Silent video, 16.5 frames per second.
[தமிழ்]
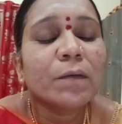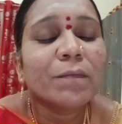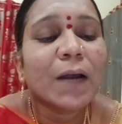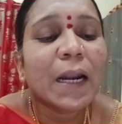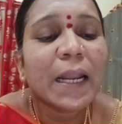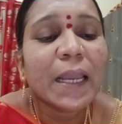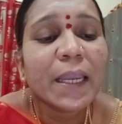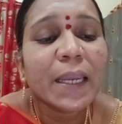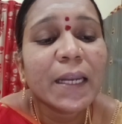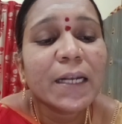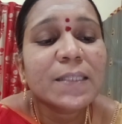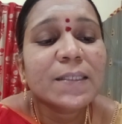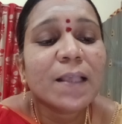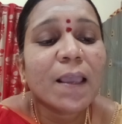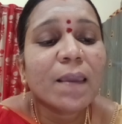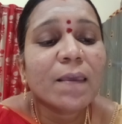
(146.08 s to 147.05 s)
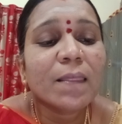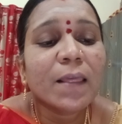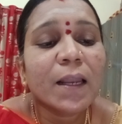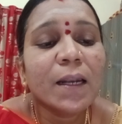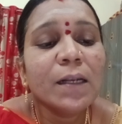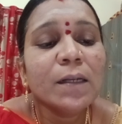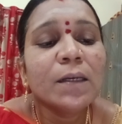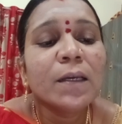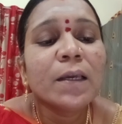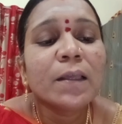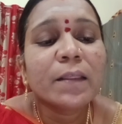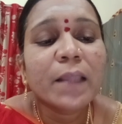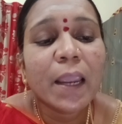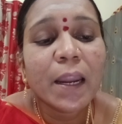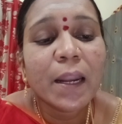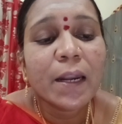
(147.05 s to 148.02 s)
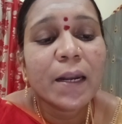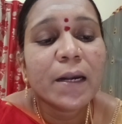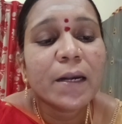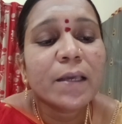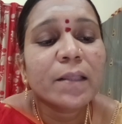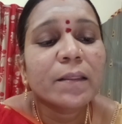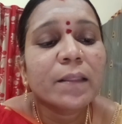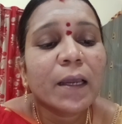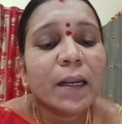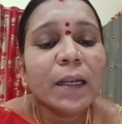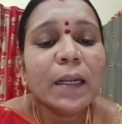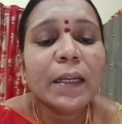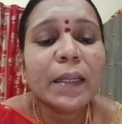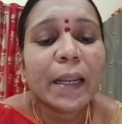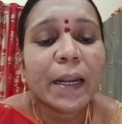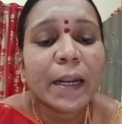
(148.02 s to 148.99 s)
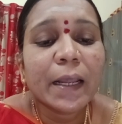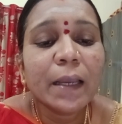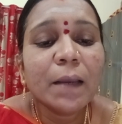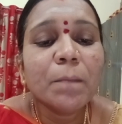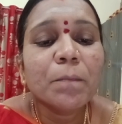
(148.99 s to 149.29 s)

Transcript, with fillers: வளையல் செய்தல் தேனெடுத்தல் என